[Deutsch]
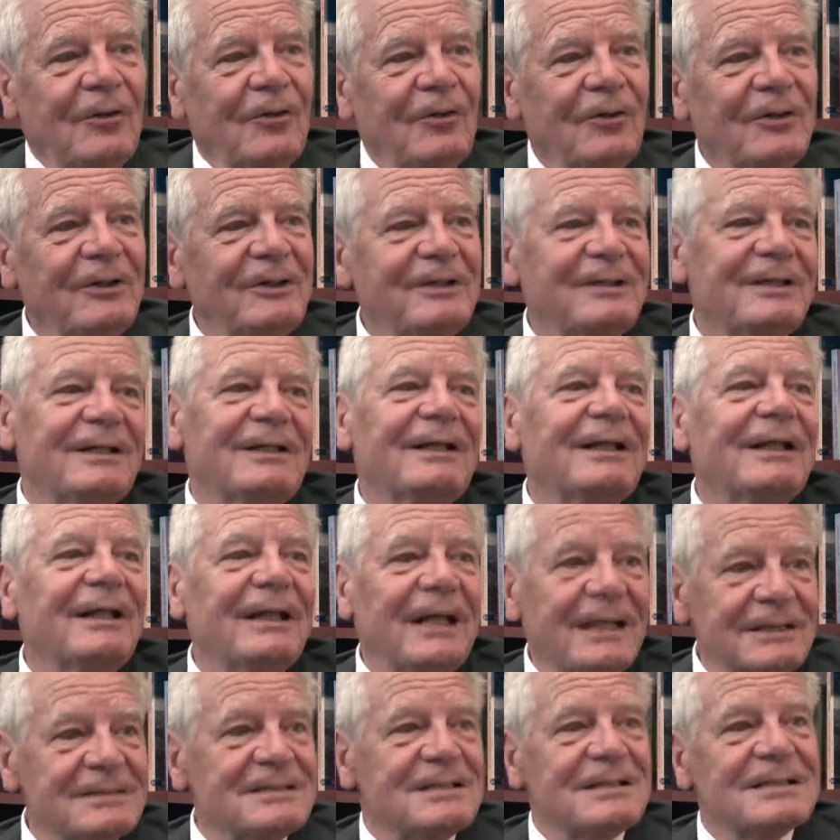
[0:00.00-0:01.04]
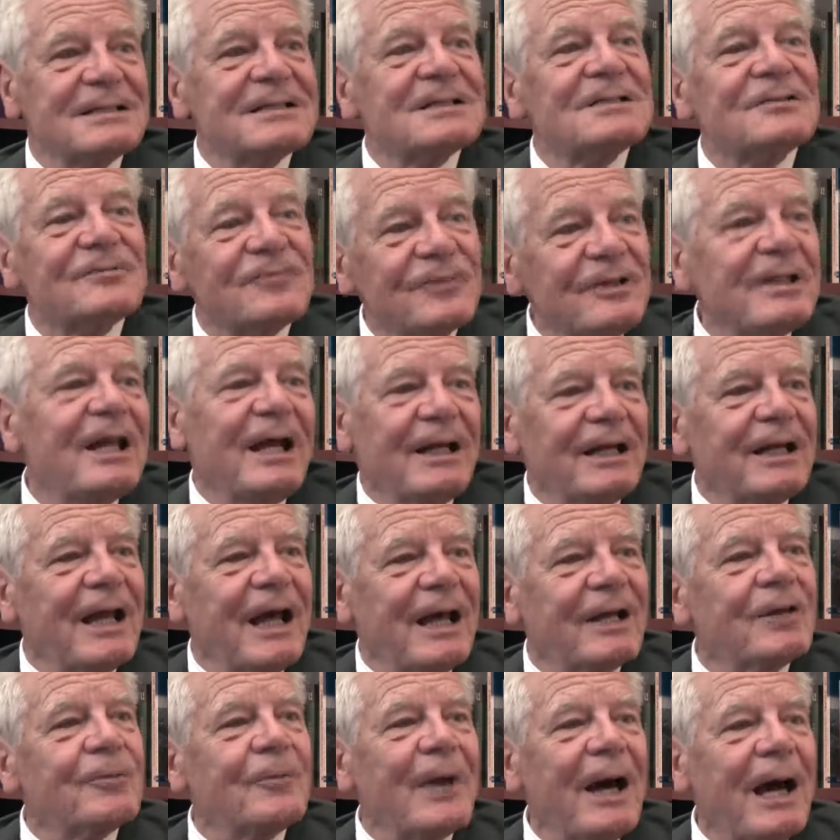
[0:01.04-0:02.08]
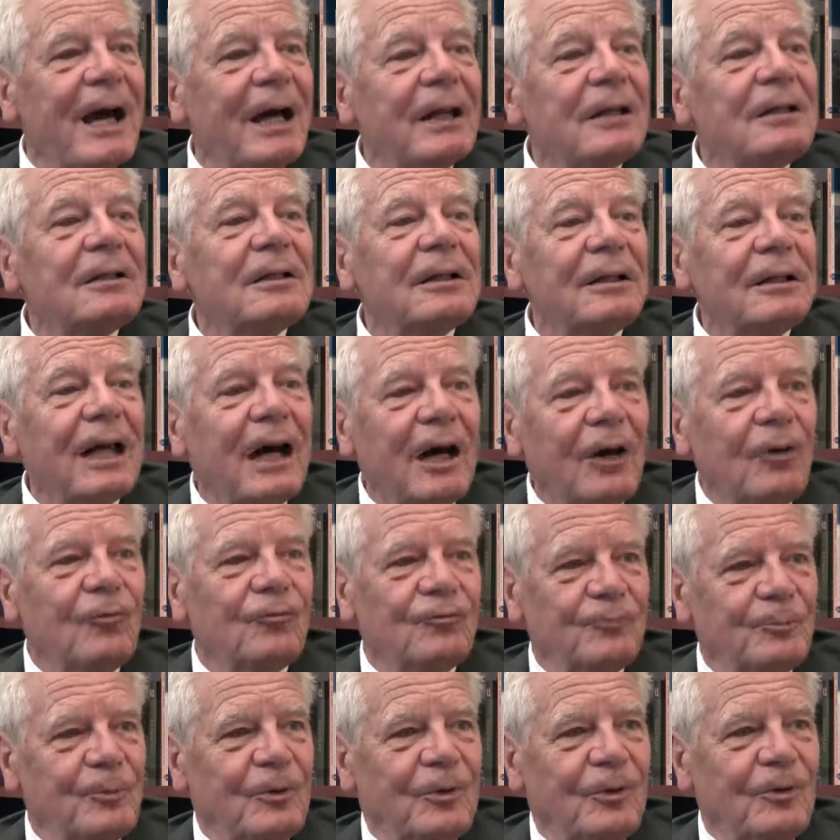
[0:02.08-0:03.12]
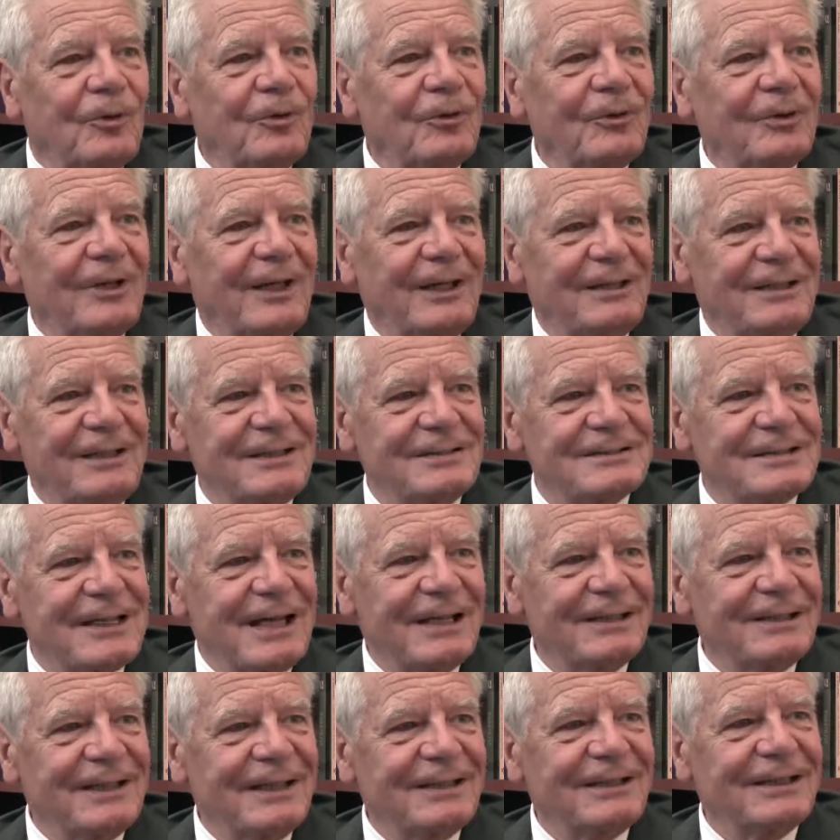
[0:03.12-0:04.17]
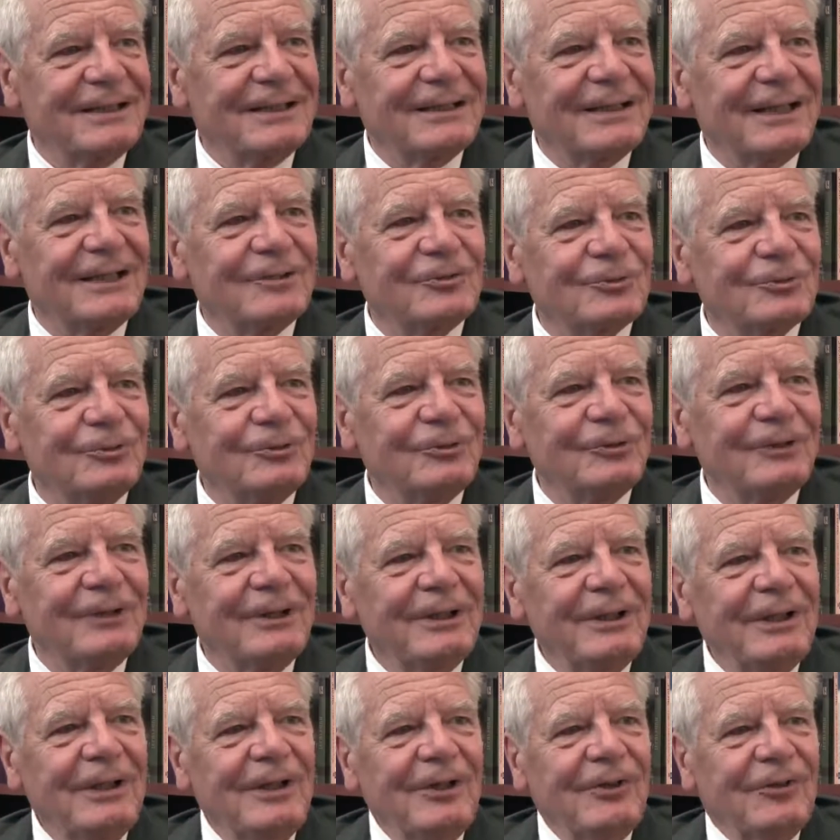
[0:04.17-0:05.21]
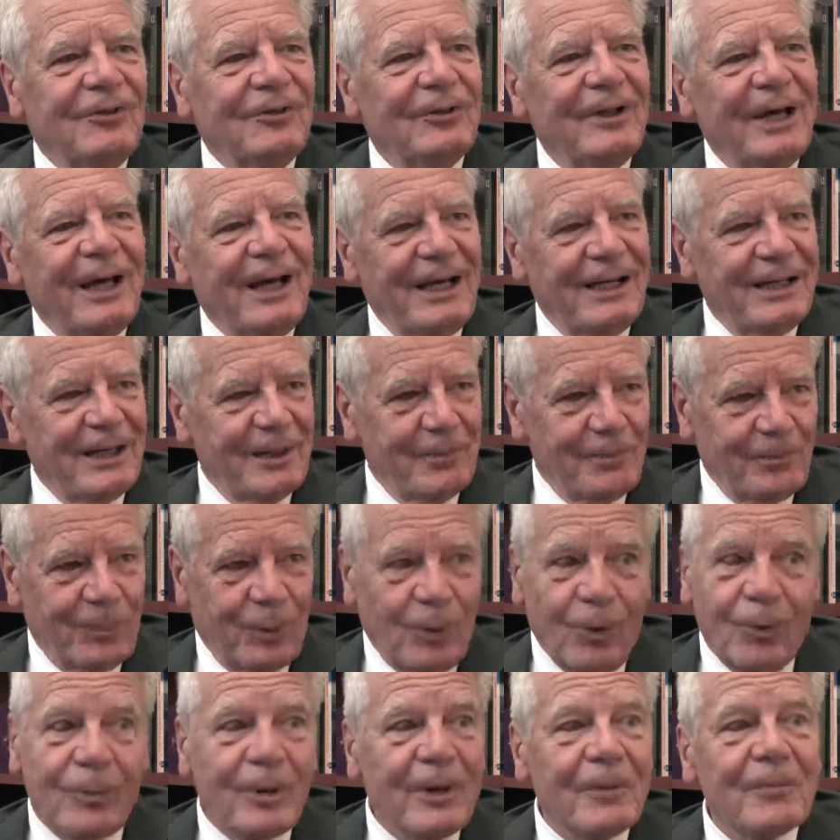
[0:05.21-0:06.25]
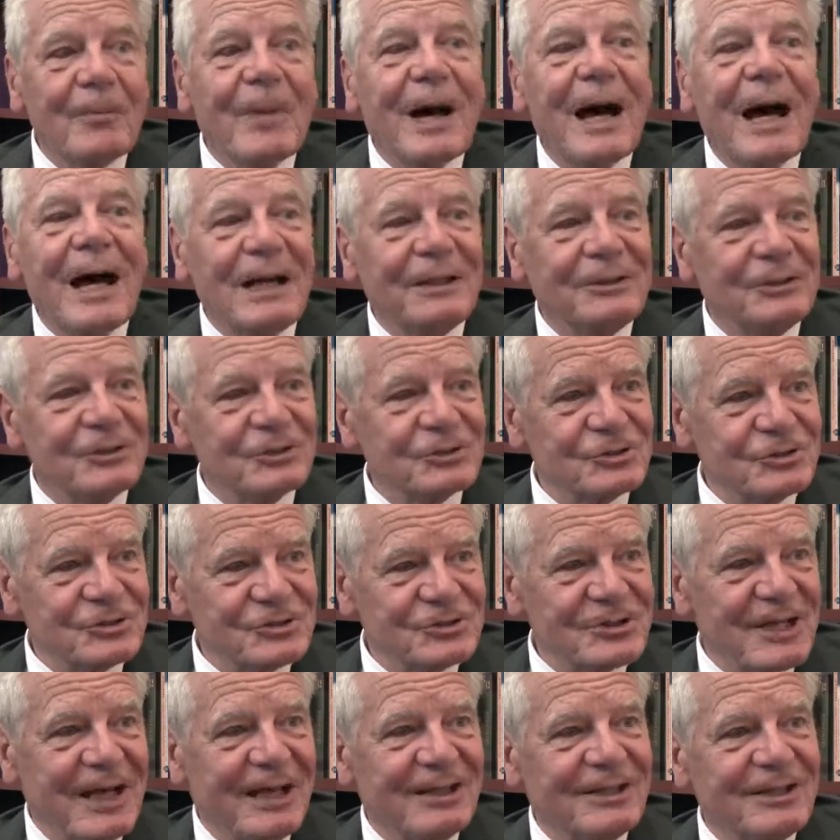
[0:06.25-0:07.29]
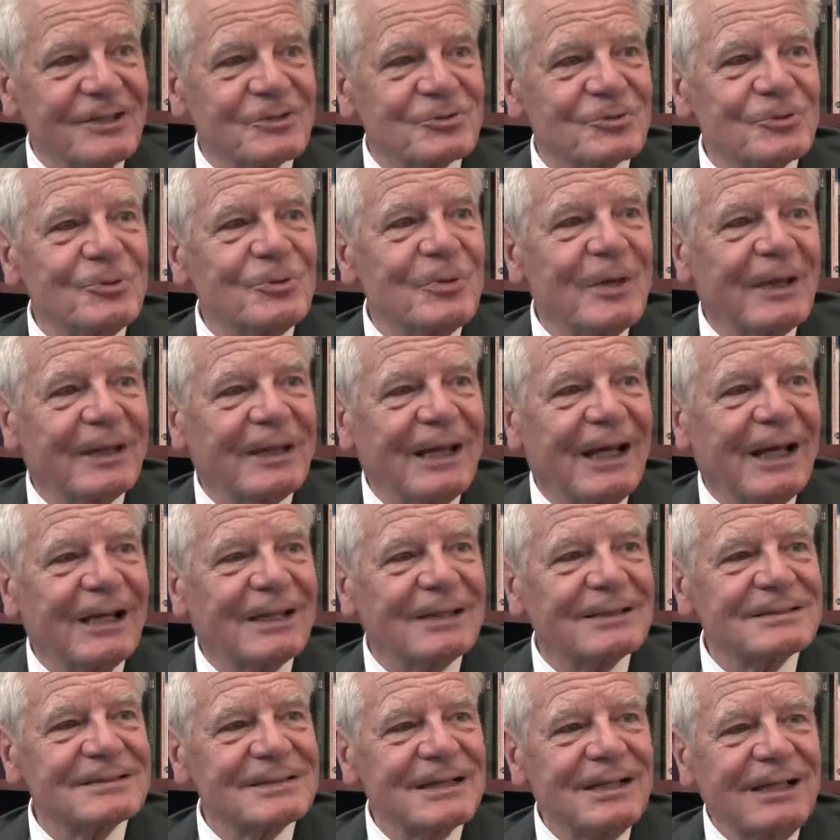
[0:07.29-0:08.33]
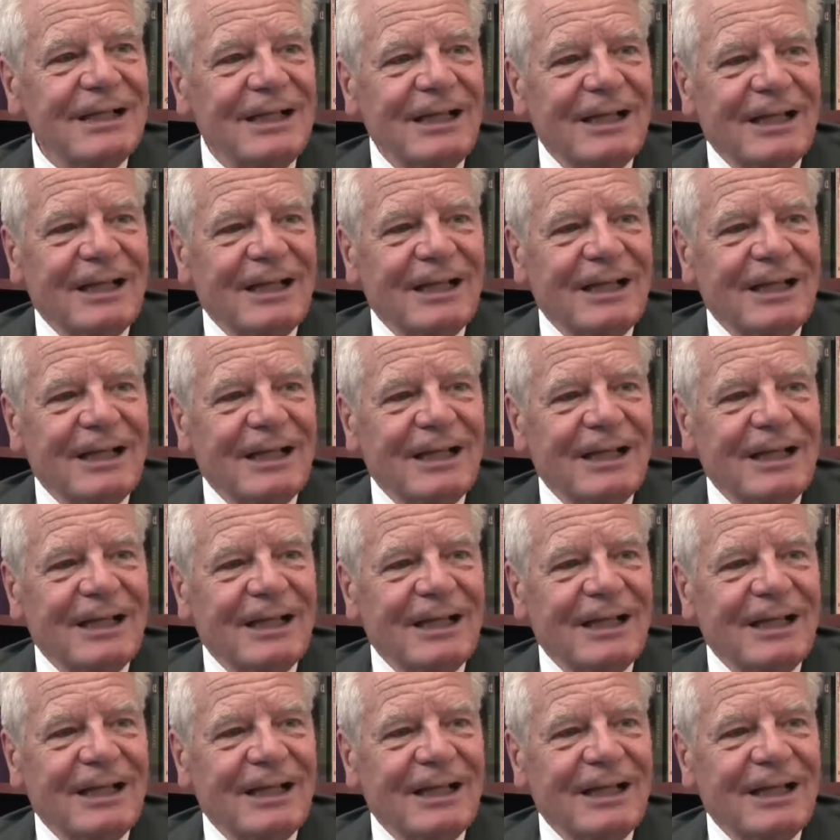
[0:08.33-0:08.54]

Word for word: Und äh, jetzt ist es wieder in einem anderen Aufbruch nach der Zeit der Diktatur und nach einer problematischen Zeit des Übergangs